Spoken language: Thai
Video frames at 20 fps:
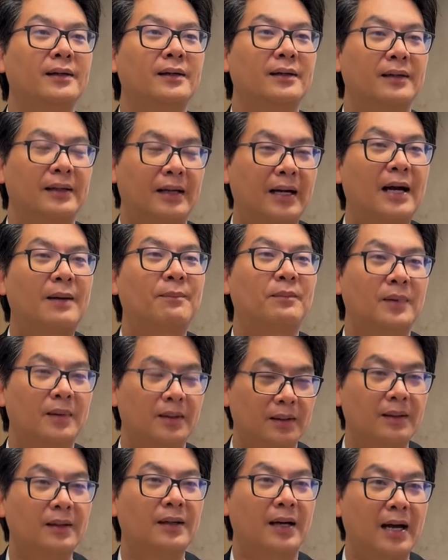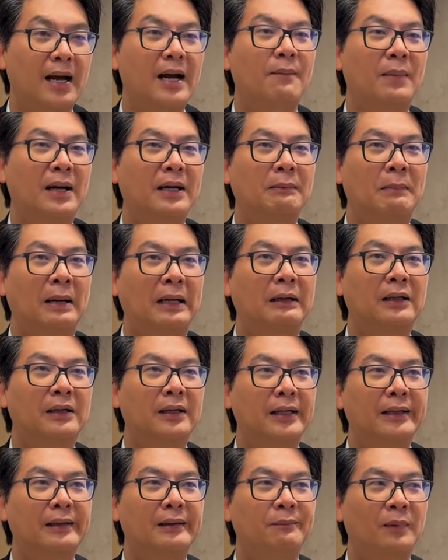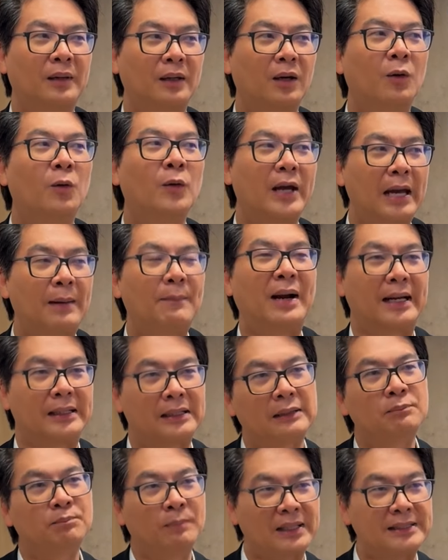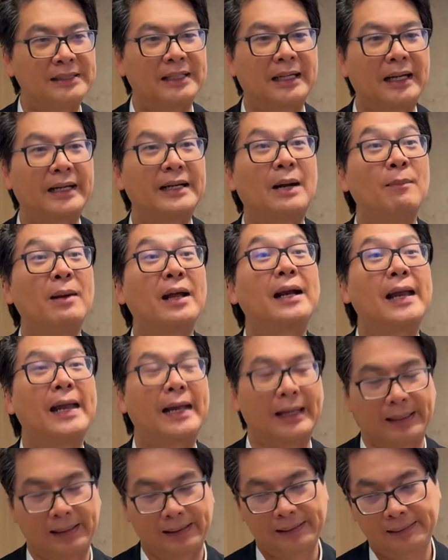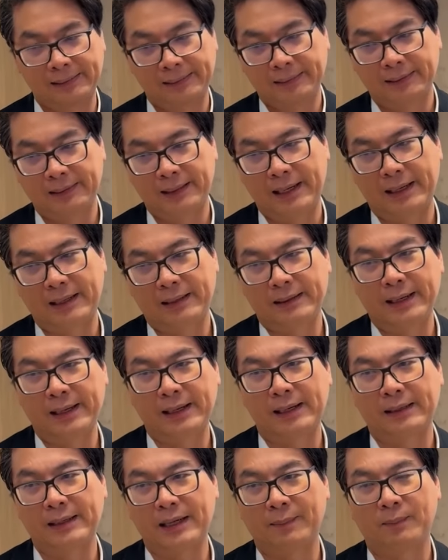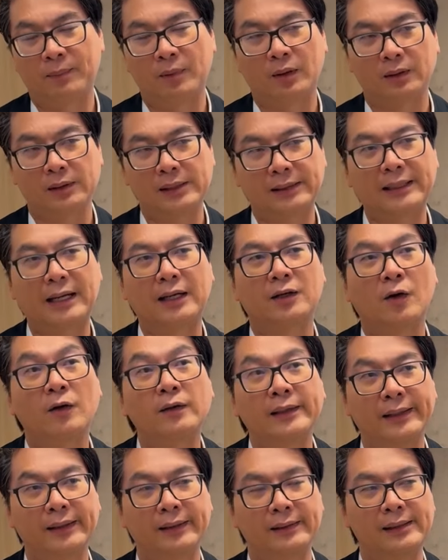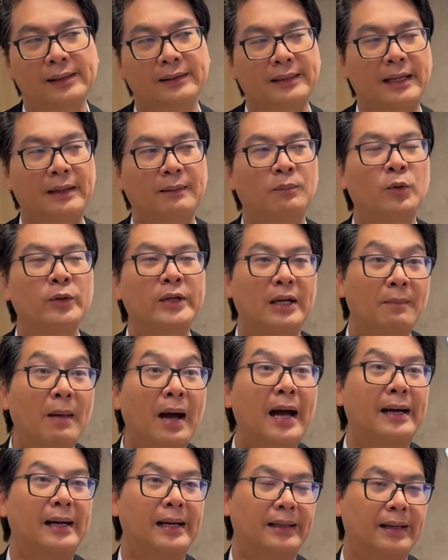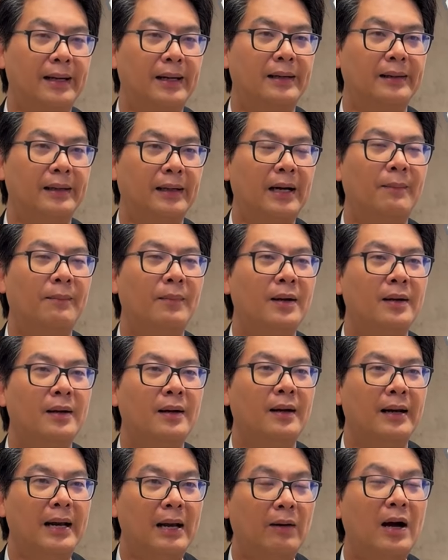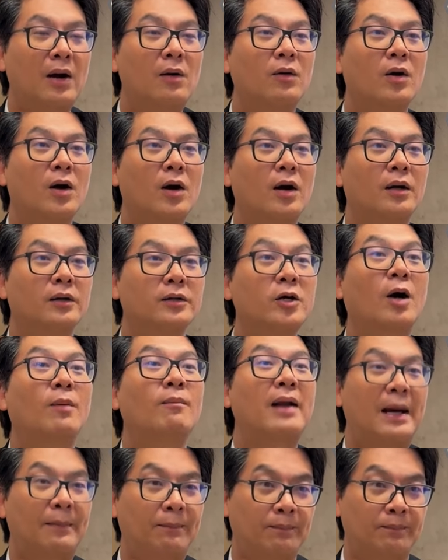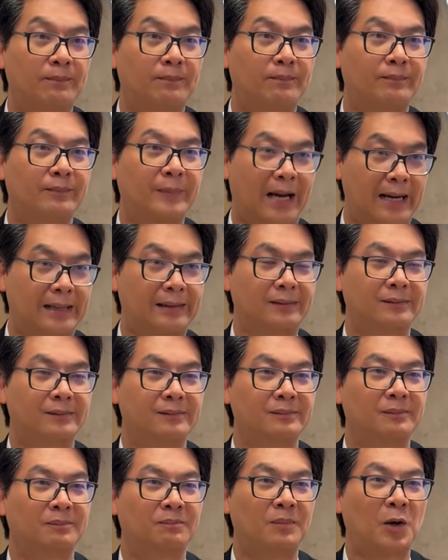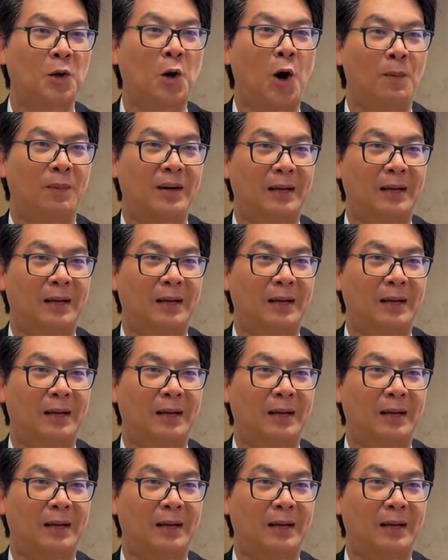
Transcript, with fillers: นะครับอ่ามันมันก็เลยโอเคมันอาจจะไปเจอระดับเล็กๆในในระดับเลือกตั้งท้องถิ่นเลือกตั้งผู้ใหญ่บ้านอะไรเงี้ยแล้วเขาก็ยอมรับกันประกอบกั